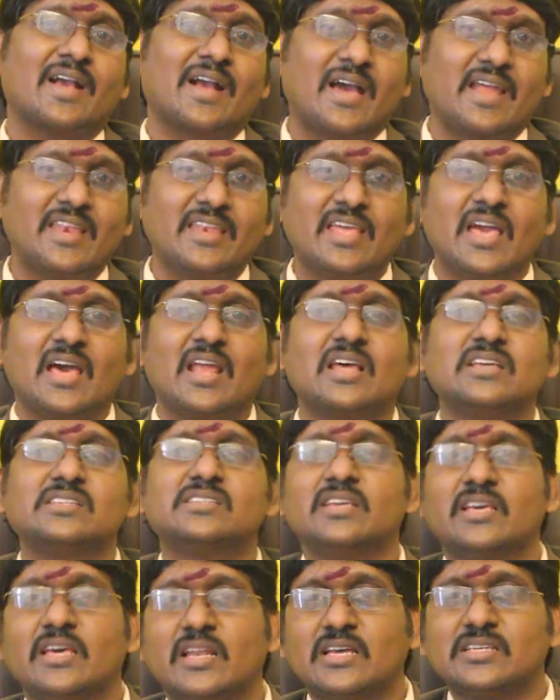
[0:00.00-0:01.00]
కన్యారాశి
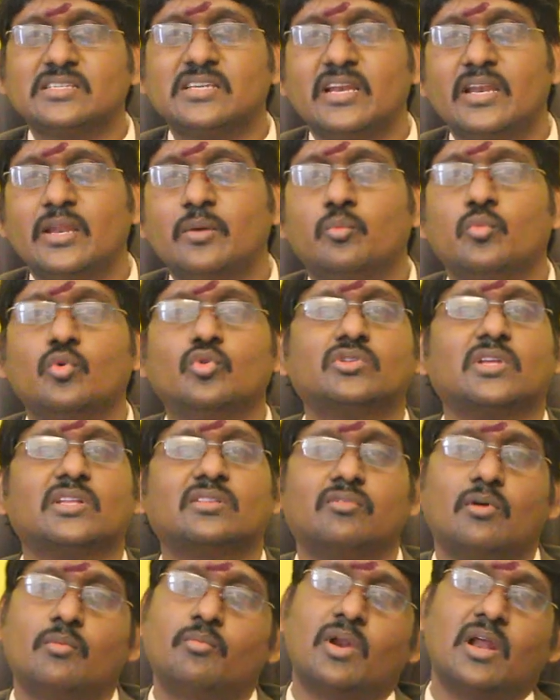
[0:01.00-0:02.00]
ఏ రాశి అంటే
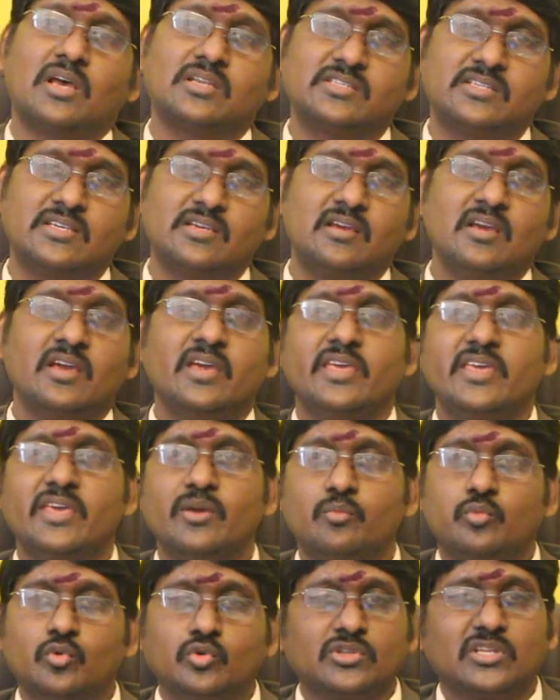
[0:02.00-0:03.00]
భూతత్వపు రాశి ఈ
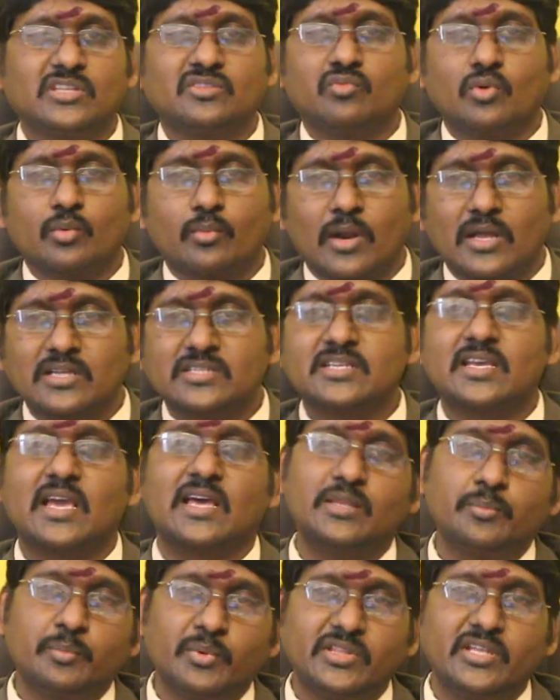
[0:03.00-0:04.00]
భూతత్వపు రాశికి
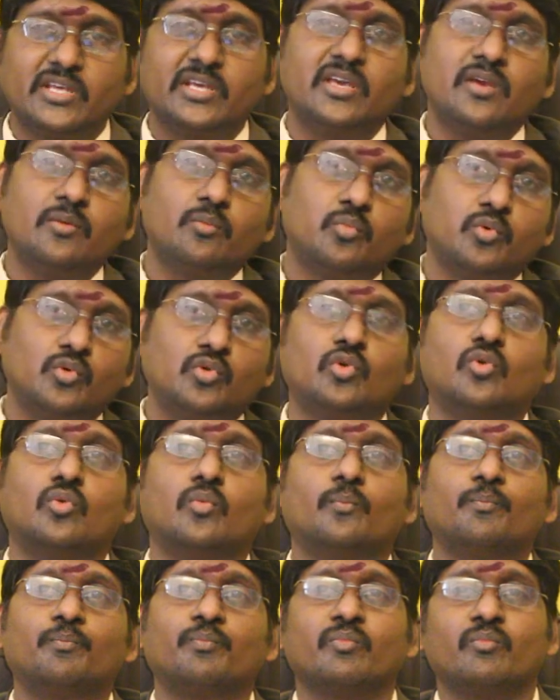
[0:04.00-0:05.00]
అధిపతి బుధుడు
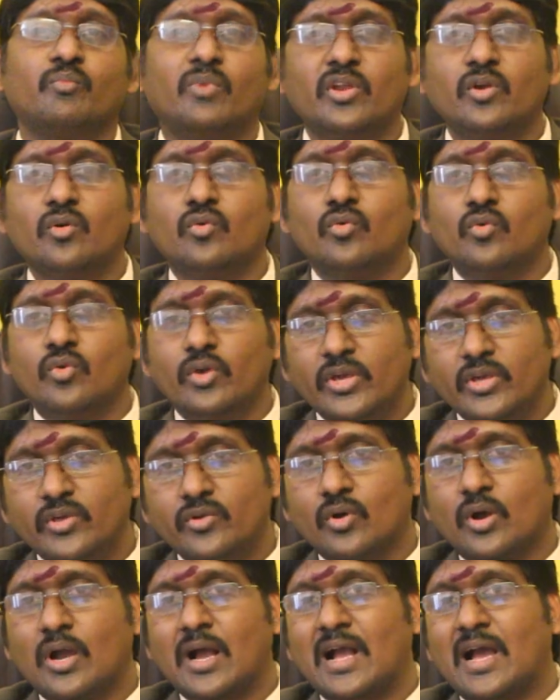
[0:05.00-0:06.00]
మరియు ఈ
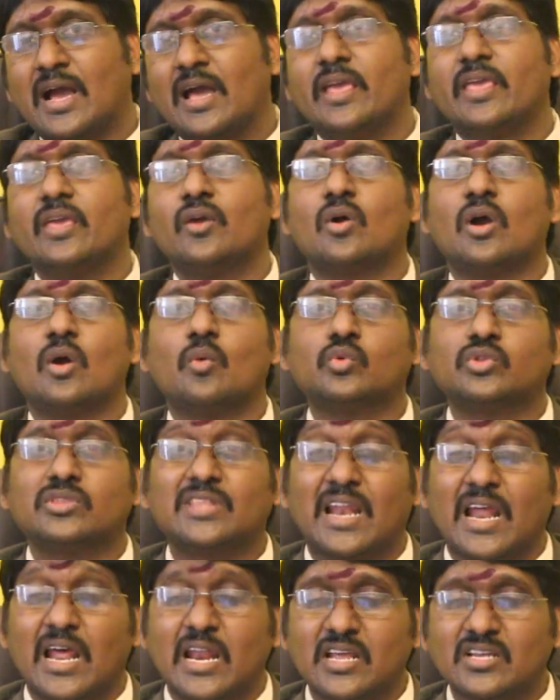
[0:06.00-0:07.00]
యొక్క ఈ యొక్క
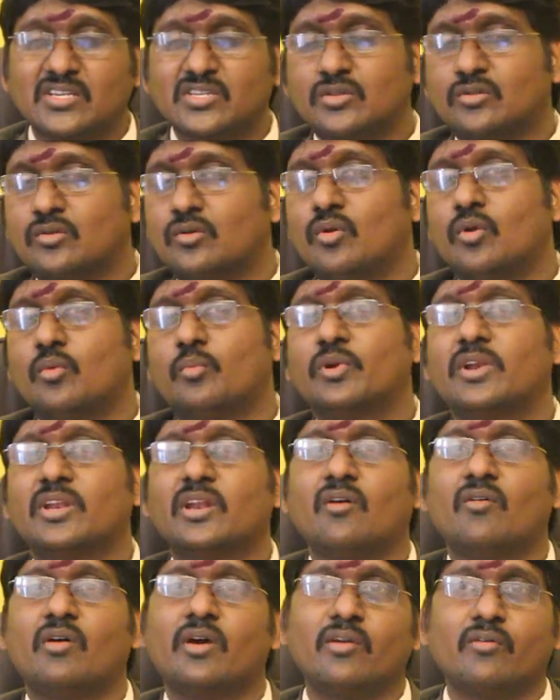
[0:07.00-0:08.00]
ఉత్తరా నక్షత్రంలో పుట్టిన
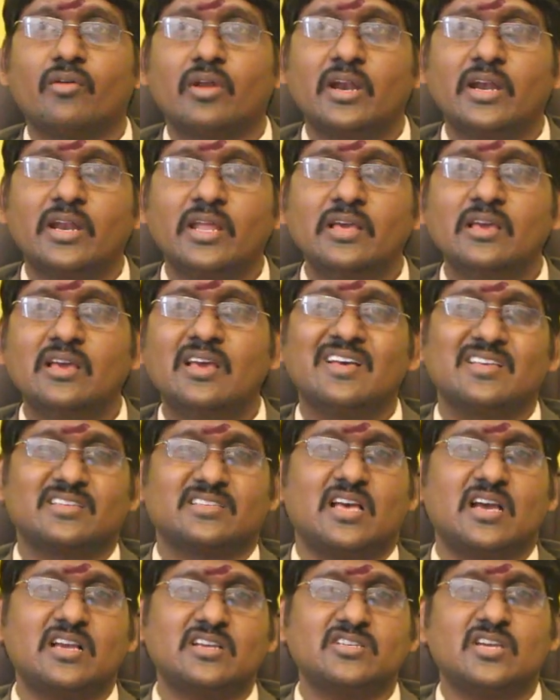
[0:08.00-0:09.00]
వారు ఎవరండి
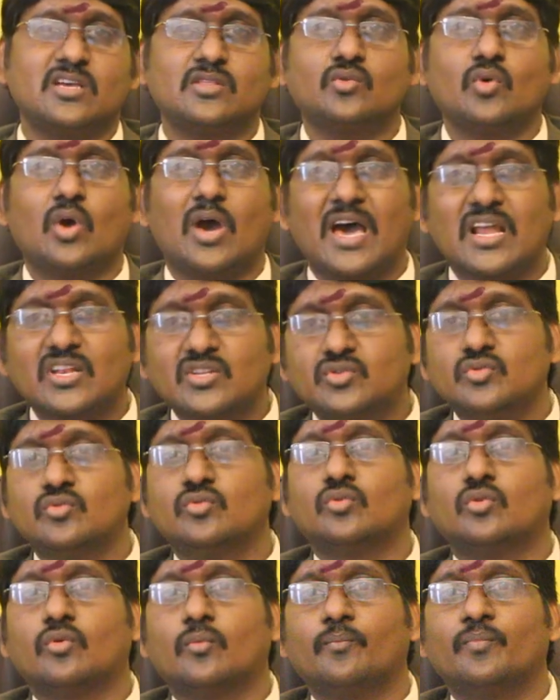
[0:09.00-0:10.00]
సాక్షాత్తు
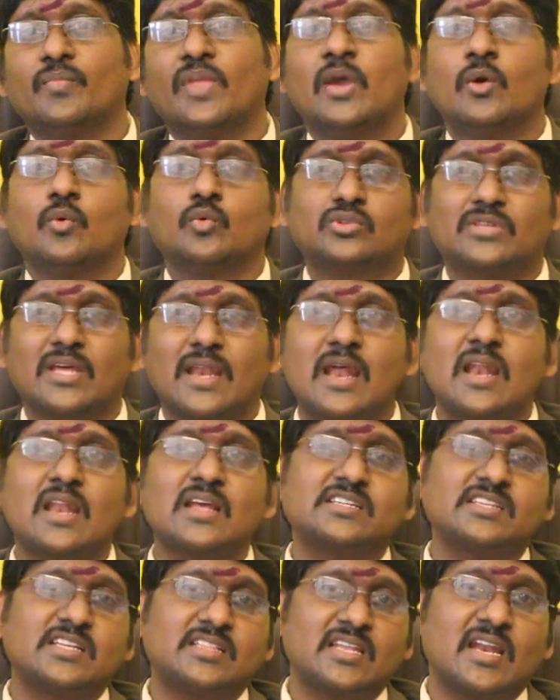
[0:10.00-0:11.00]
అర్జునుడు ఉత్తరా
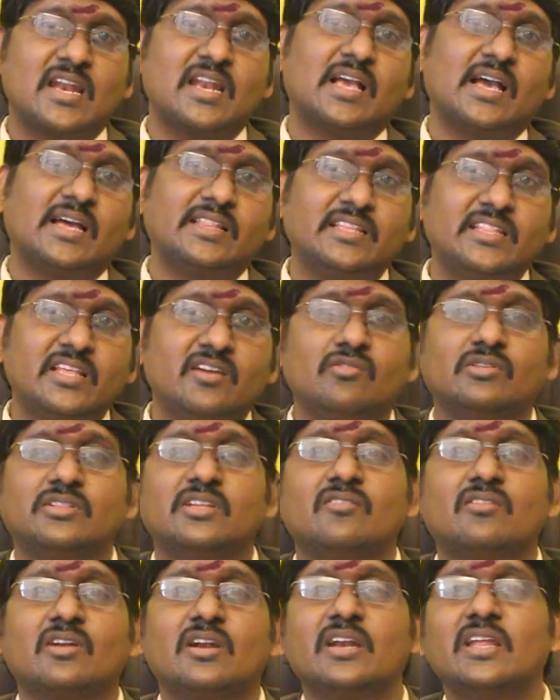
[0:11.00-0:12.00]
నక్షత్రానికి అధిదేవత
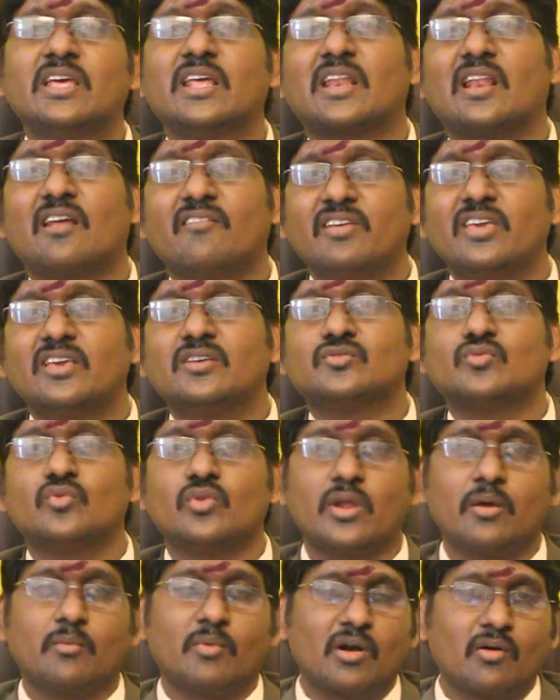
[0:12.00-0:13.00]
ఎవరండి రవి
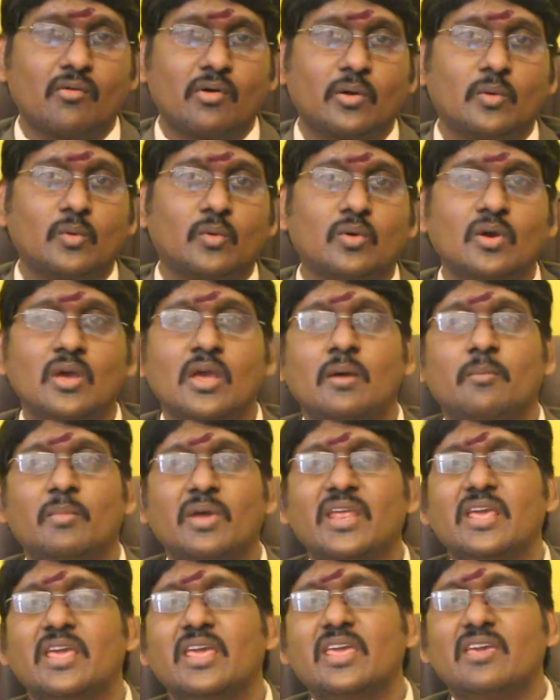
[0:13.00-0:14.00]
సూర్య భగవానుడు
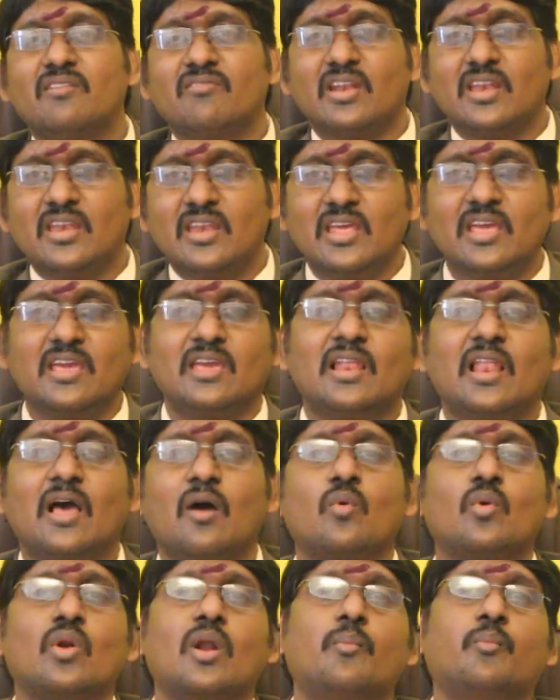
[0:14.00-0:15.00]
మరి ఇవన్నీ ఇలా
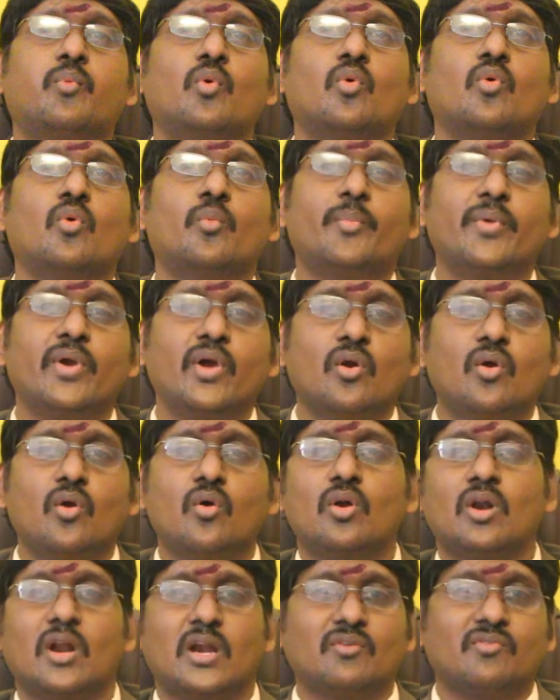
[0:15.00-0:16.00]
ఉన్నప్పుడు పేరులో
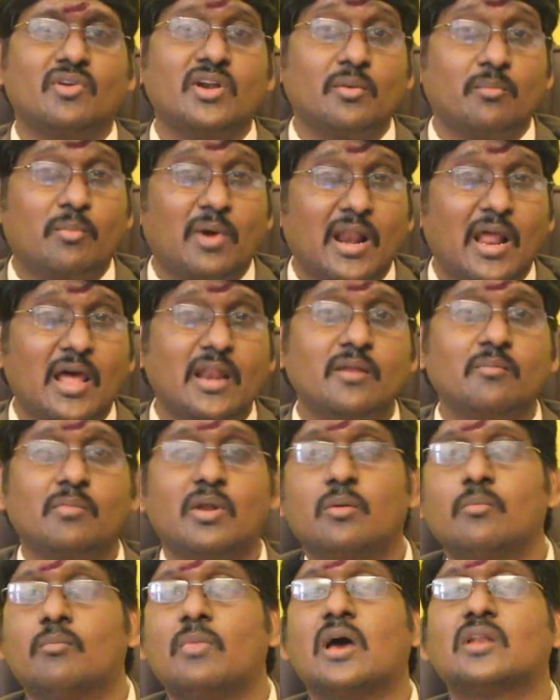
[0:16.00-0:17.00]
ఉన్నటువంటి బలాన్ని
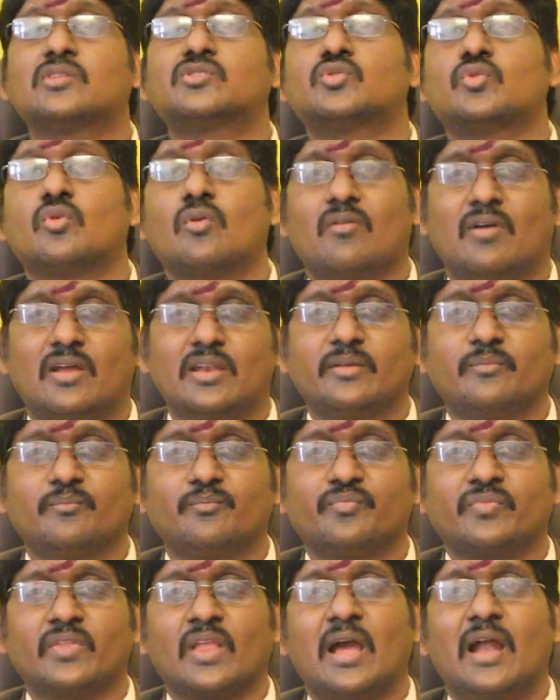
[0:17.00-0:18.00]
మనం మార్చుకోవాలి
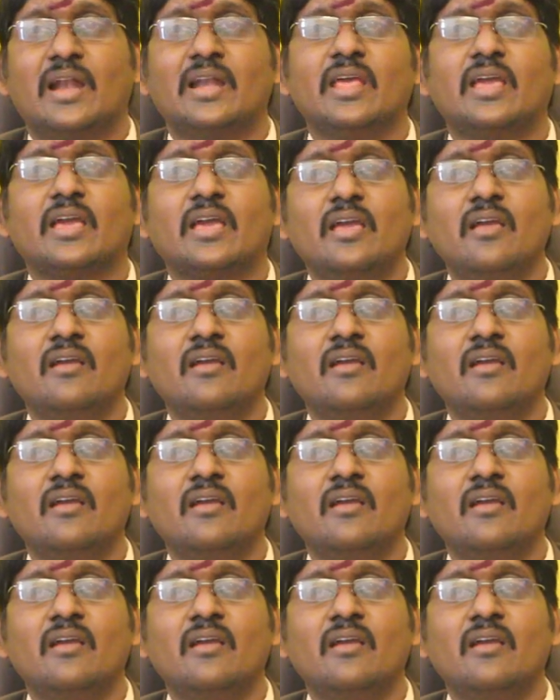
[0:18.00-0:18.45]
అంటే